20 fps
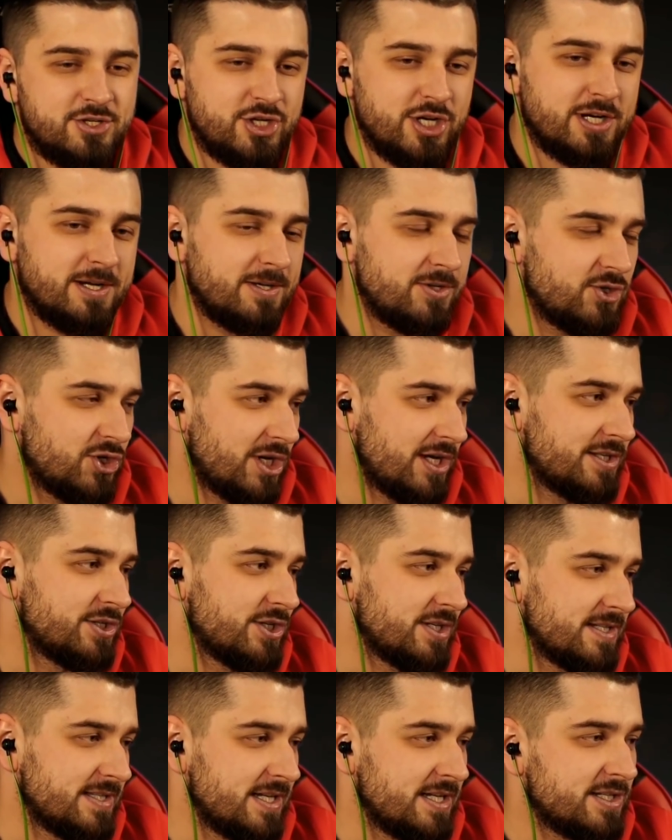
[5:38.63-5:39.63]
чекай чат.
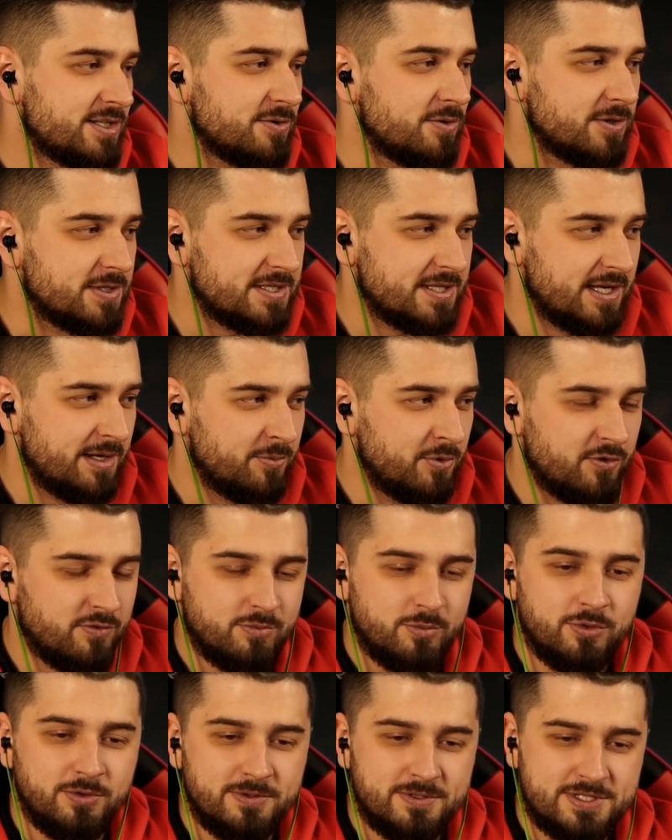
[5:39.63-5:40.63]
Сейчас знаешь, сколько скримов
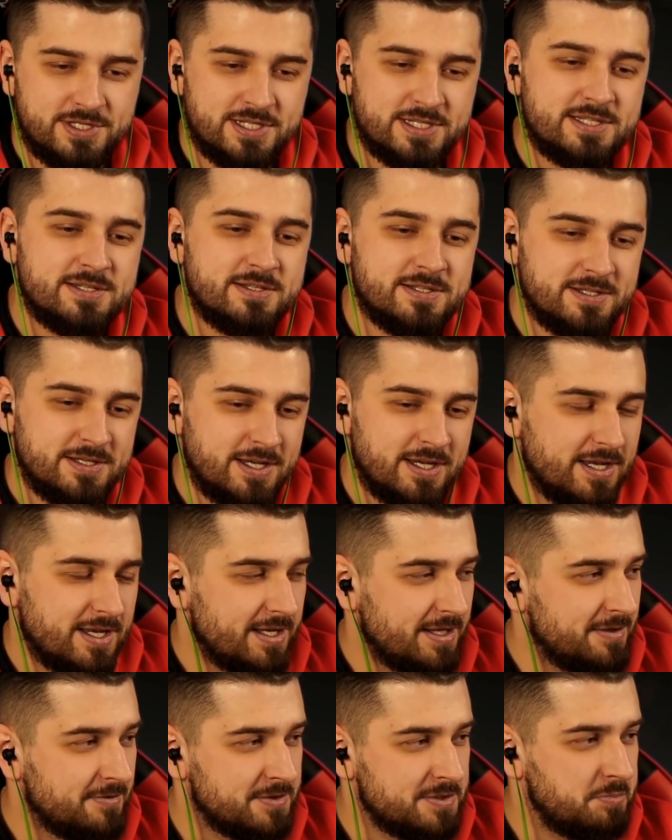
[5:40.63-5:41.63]
будет? Сейчас
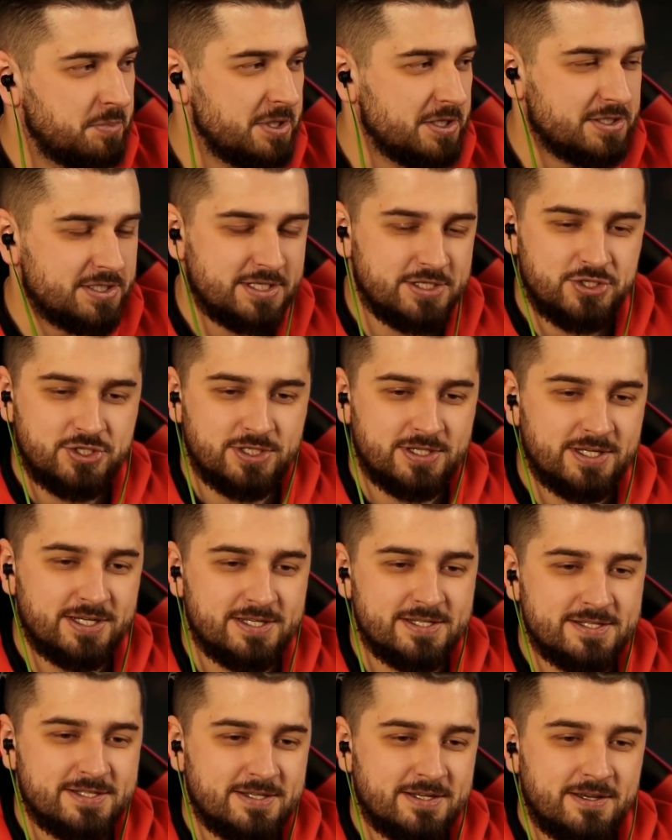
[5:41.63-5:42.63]
не успеешь
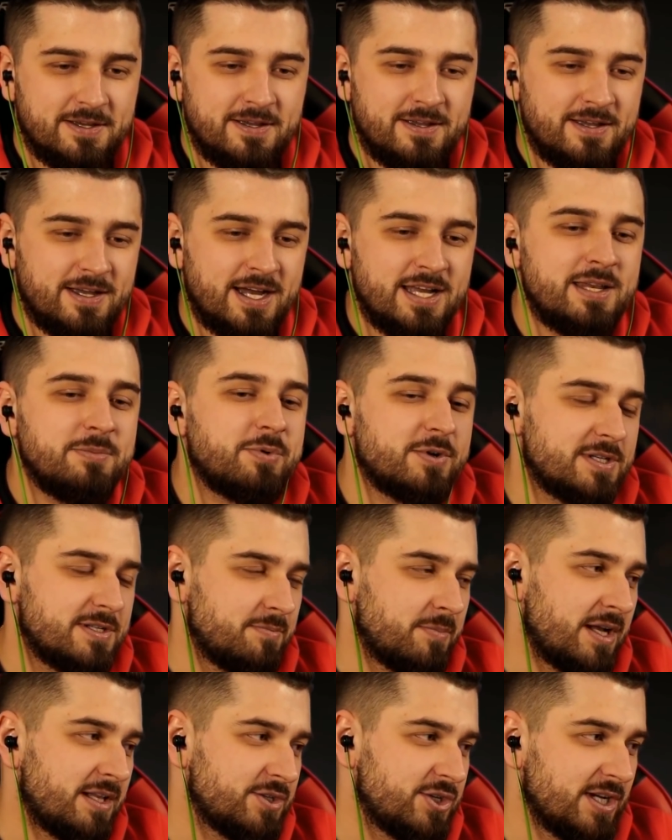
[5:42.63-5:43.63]
сосчитать. Они
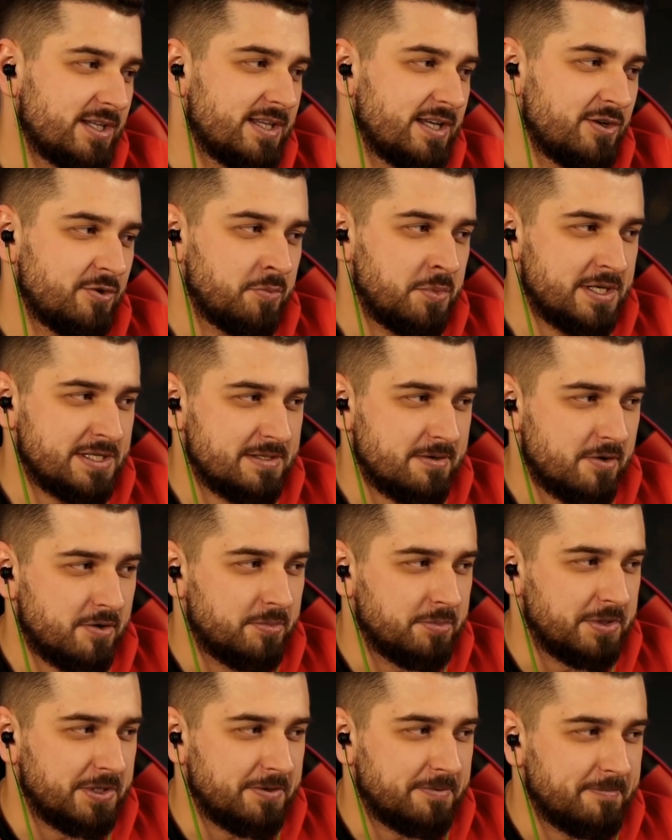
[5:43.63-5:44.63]
просто Надо молчат, они у меня
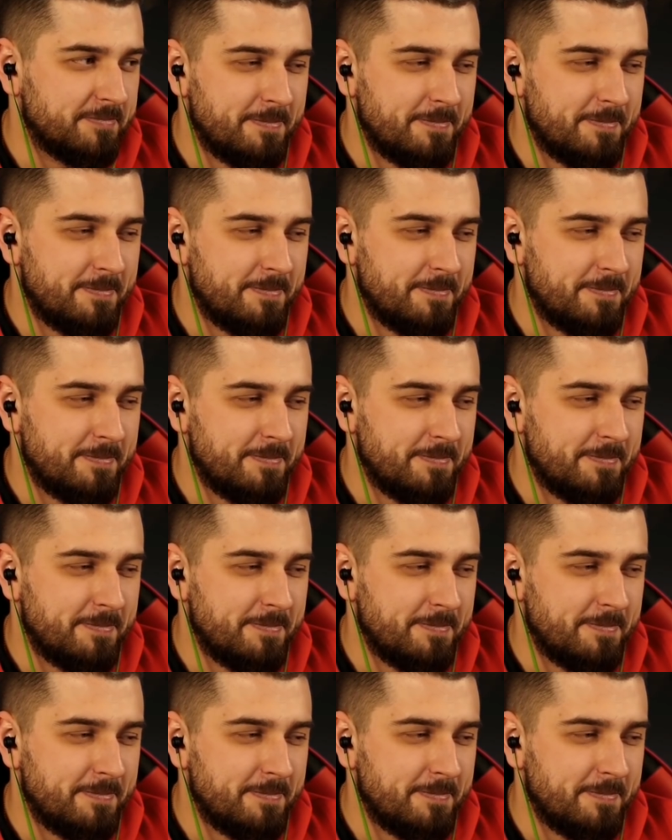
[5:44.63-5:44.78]
скромные.